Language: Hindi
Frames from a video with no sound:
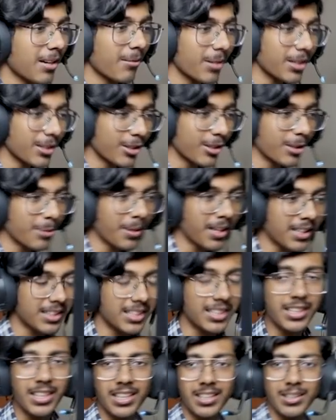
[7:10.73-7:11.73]
बट कोई बात
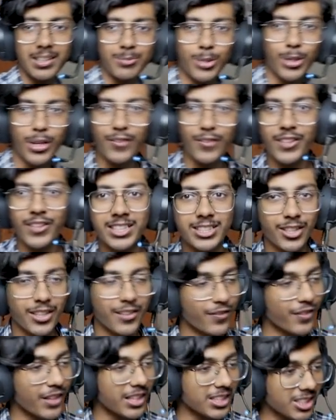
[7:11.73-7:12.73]
नहीं अब थोड़ा फिक्स
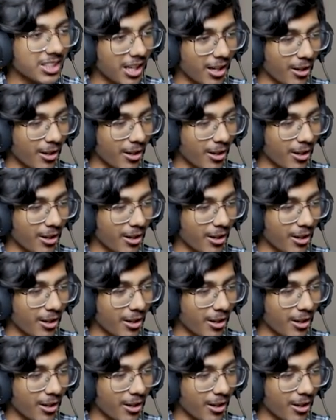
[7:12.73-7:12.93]
फिक्स कर